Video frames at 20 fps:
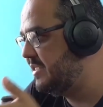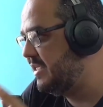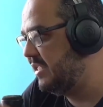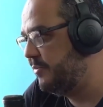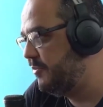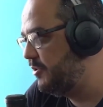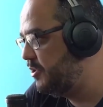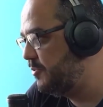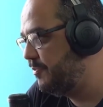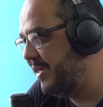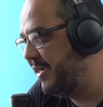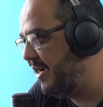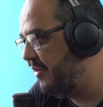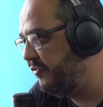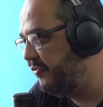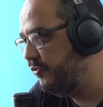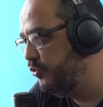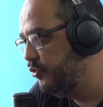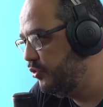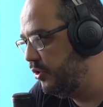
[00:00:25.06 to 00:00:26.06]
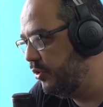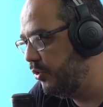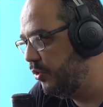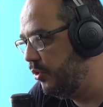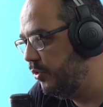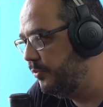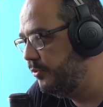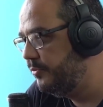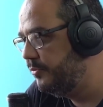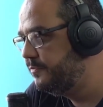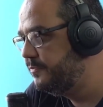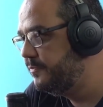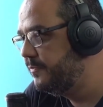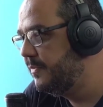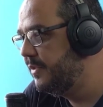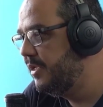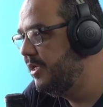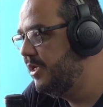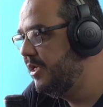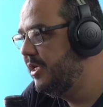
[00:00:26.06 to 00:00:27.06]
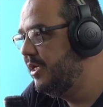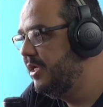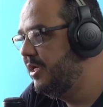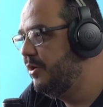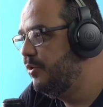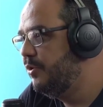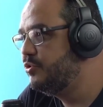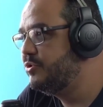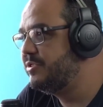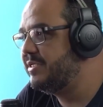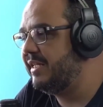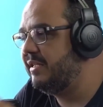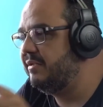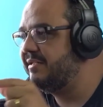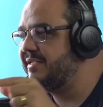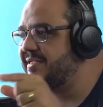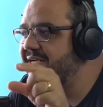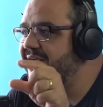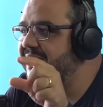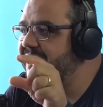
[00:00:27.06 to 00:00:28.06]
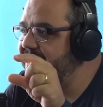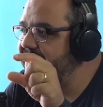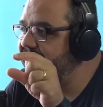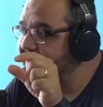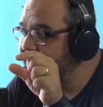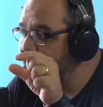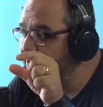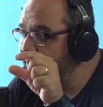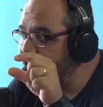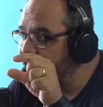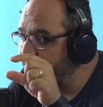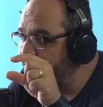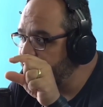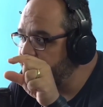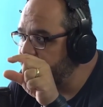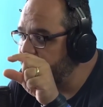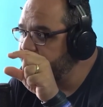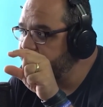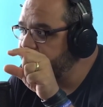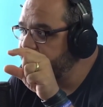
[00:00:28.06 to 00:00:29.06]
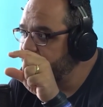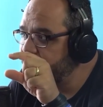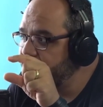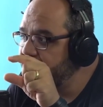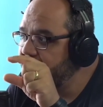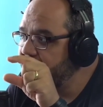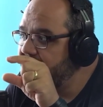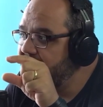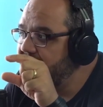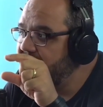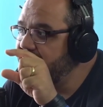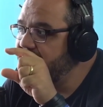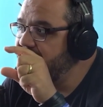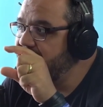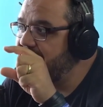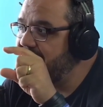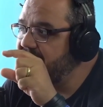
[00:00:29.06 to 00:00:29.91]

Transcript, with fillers: é exatamente pegar furto e roubo, o salário dessa galera não é alto. E